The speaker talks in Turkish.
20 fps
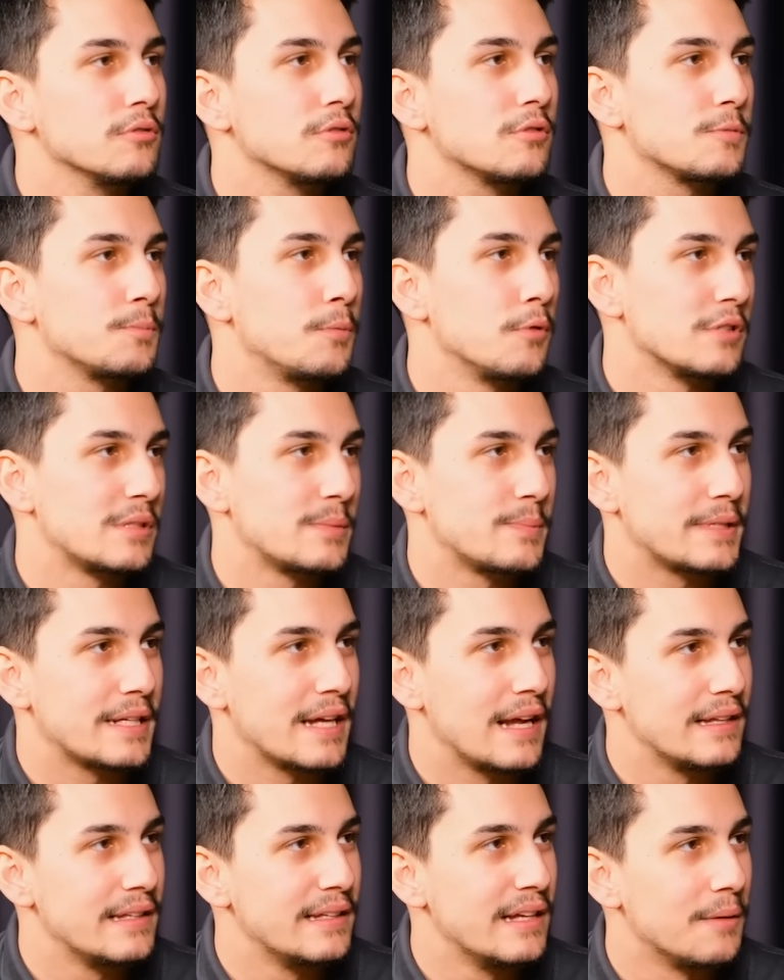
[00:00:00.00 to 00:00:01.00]
Spor
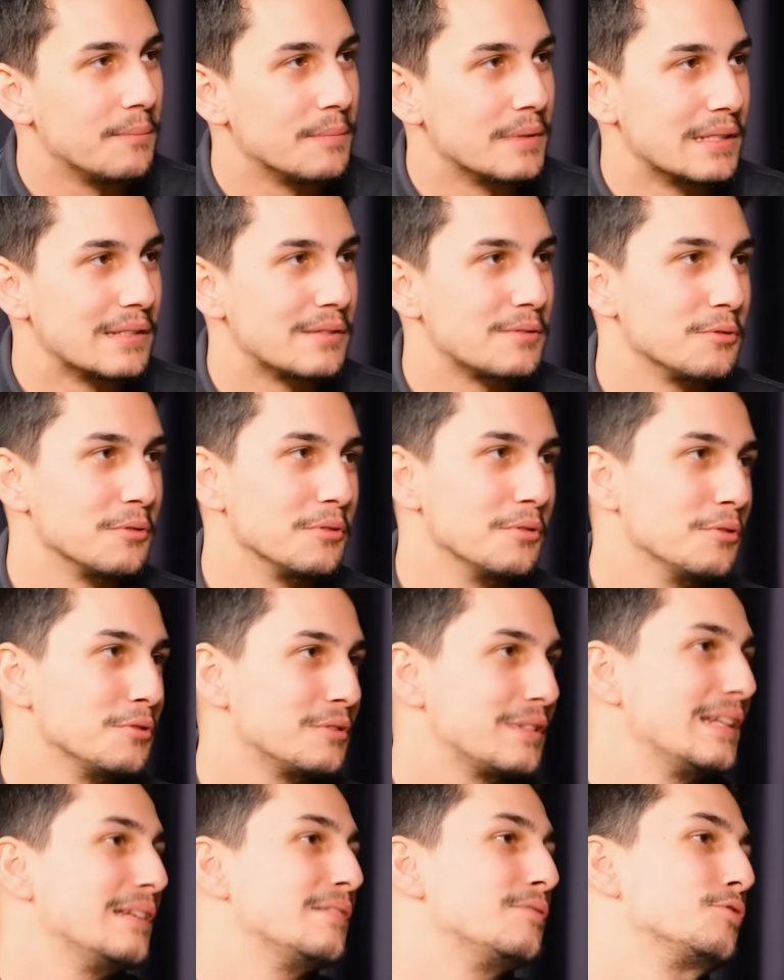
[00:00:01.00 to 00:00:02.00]
spikerliği yapmak istiyordu. O
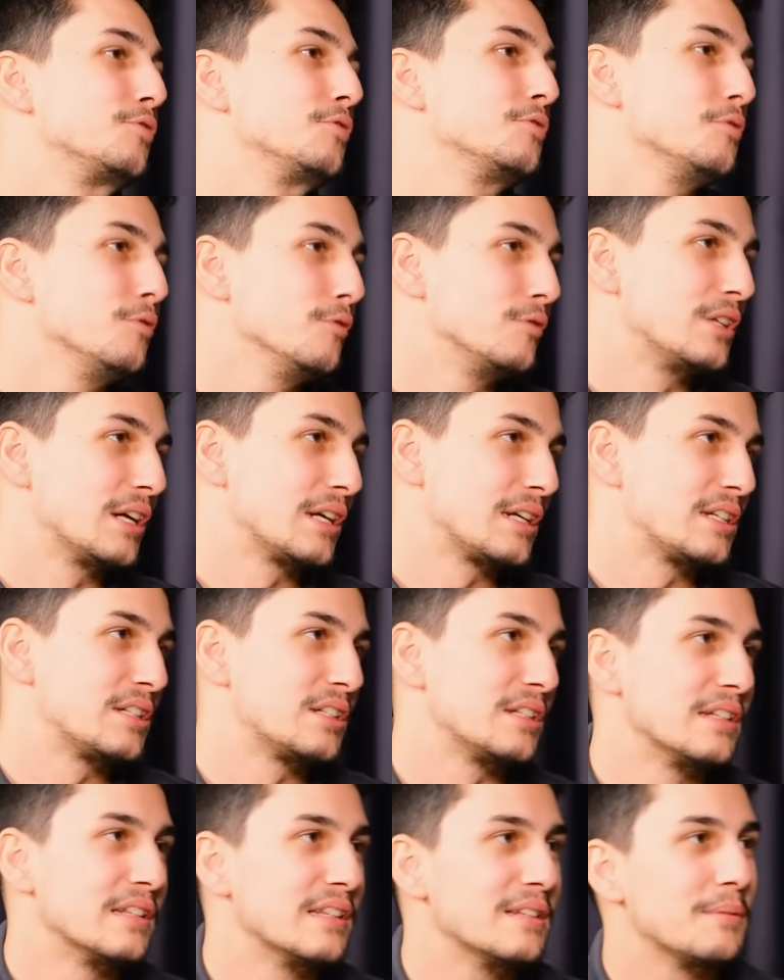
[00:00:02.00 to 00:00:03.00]
televizyonda olacak
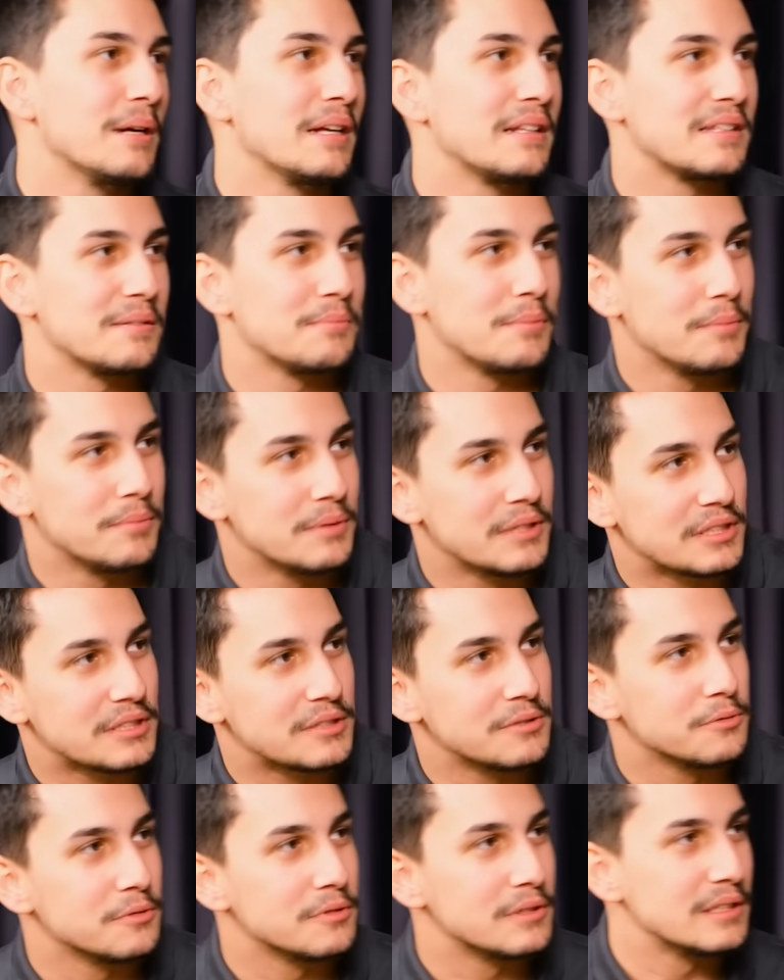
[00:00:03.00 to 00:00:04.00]
kişiydi. Ben de baba
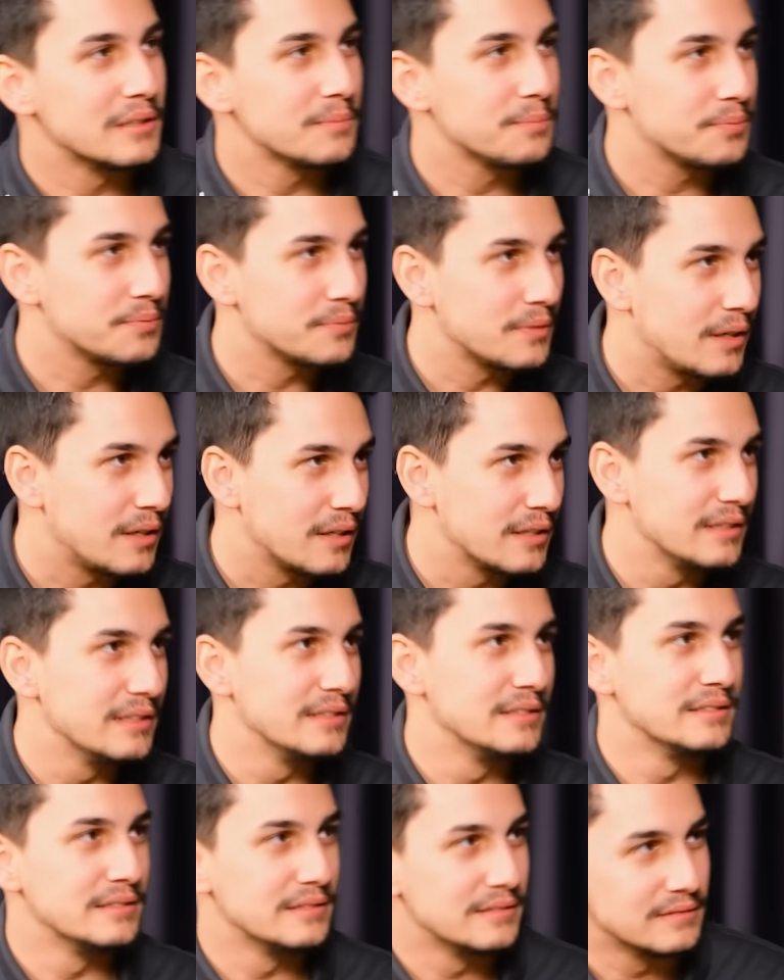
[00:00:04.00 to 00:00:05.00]
işini öğrenip
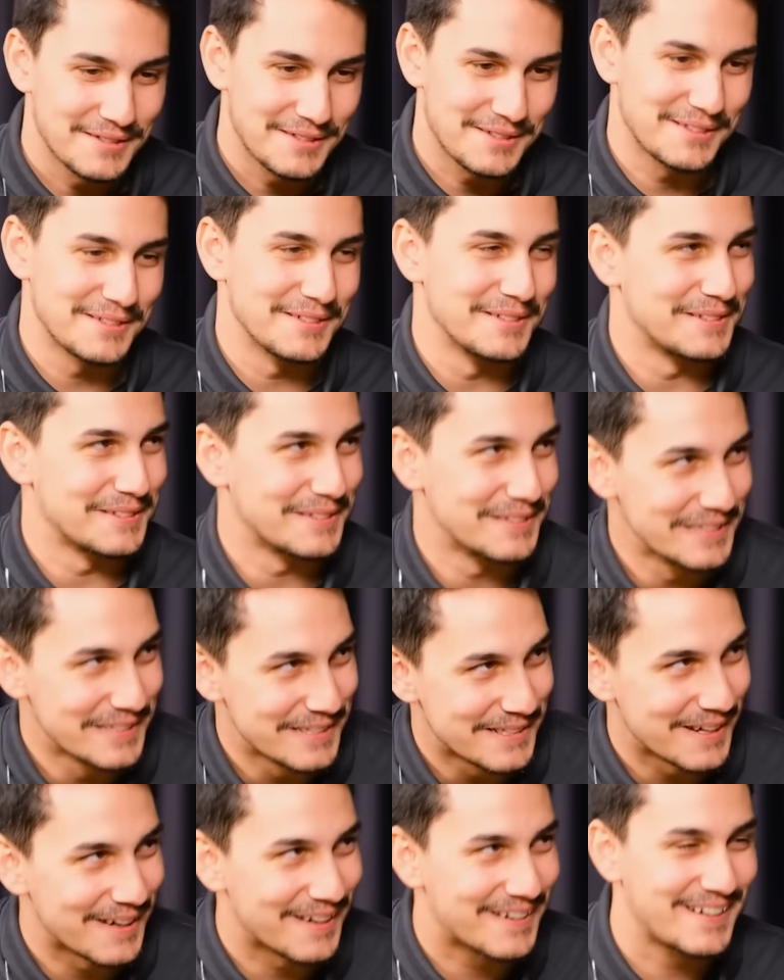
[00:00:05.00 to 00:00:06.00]
ailenin
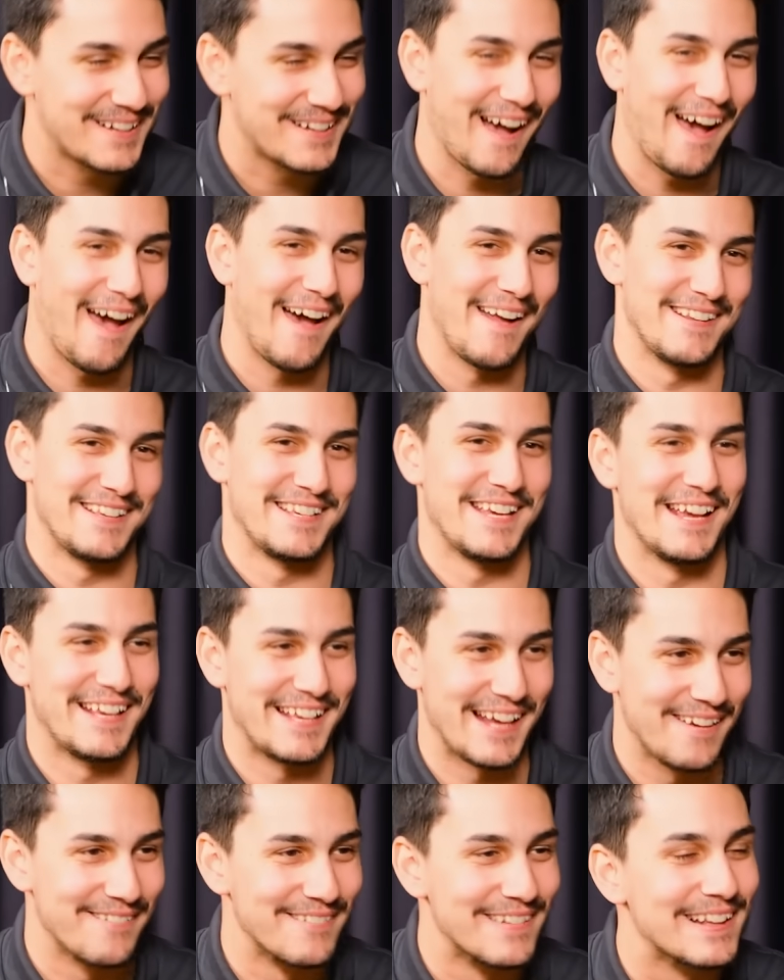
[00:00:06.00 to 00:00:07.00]
sırtlayacak erkek
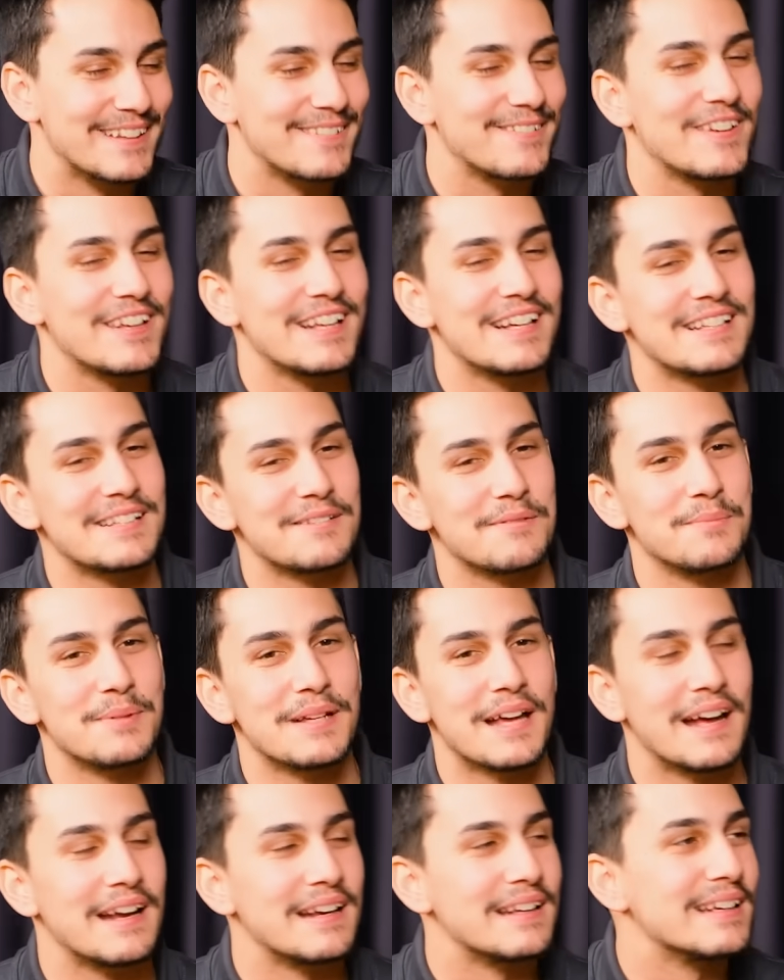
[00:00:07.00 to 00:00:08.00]
evlat falan gibi bir
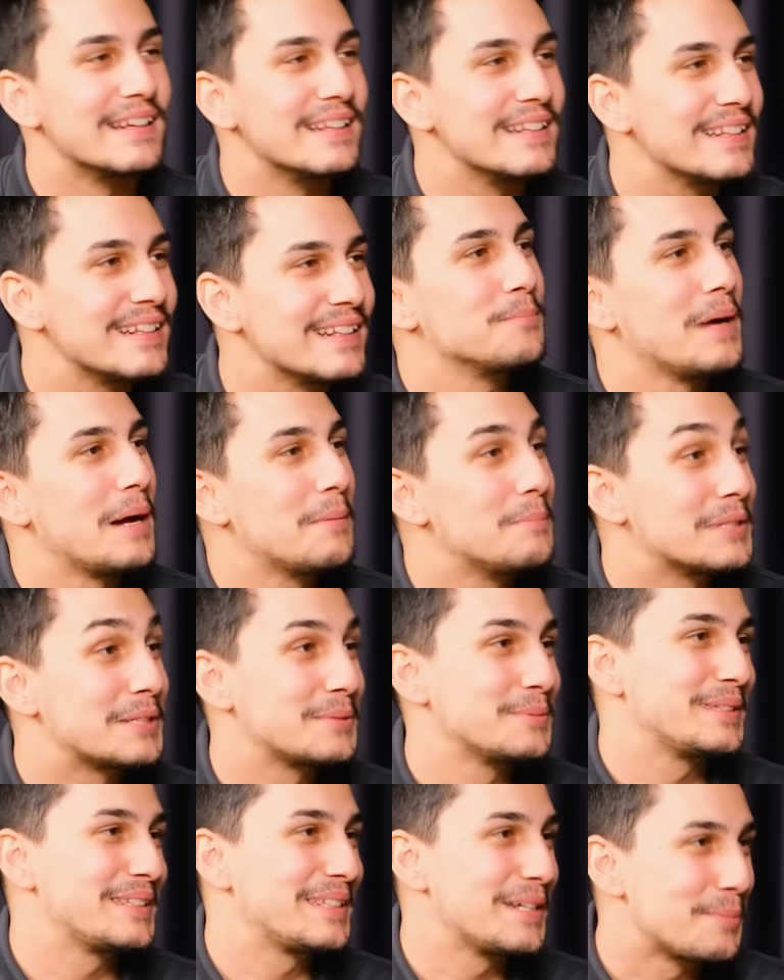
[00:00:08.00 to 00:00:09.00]
yerdeydik. Ben
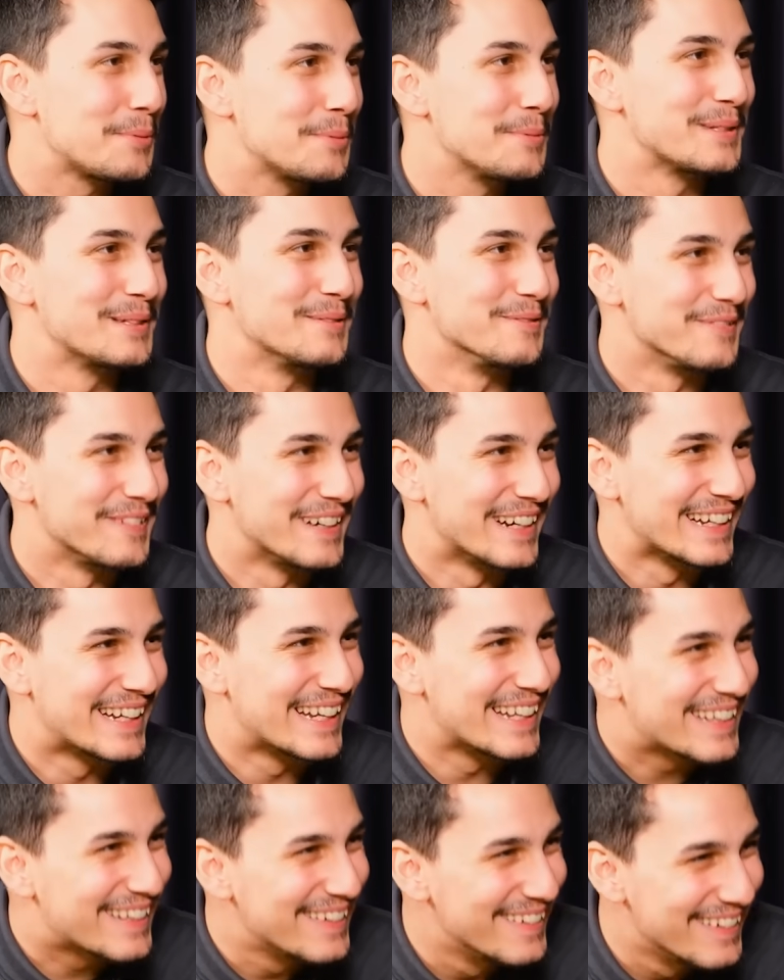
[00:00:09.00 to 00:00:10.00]
matematik yapamadığımı fark ettim.